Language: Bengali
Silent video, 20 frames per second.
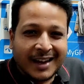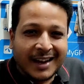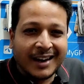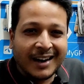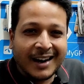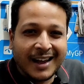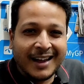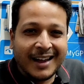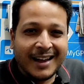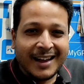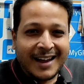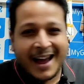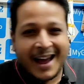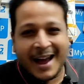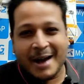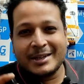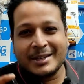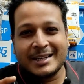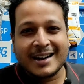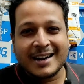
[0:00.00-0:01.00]
আল্লাহ
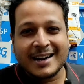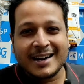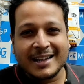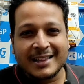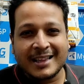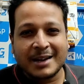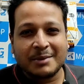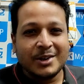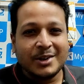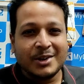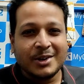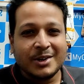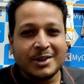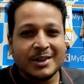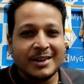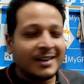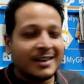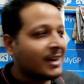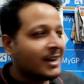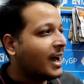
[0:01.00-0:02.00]
আমি ঠান্ডা থাকবো
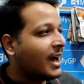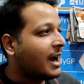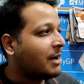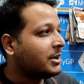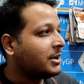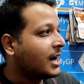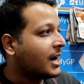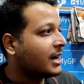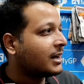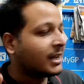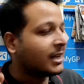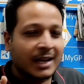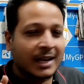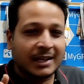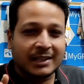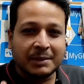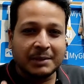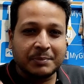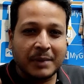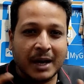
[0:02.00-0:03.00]
আমি ঠান্ডা
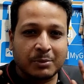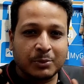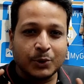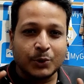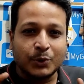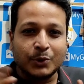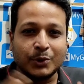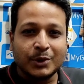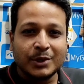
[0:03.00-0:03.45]
থাকতে পারবো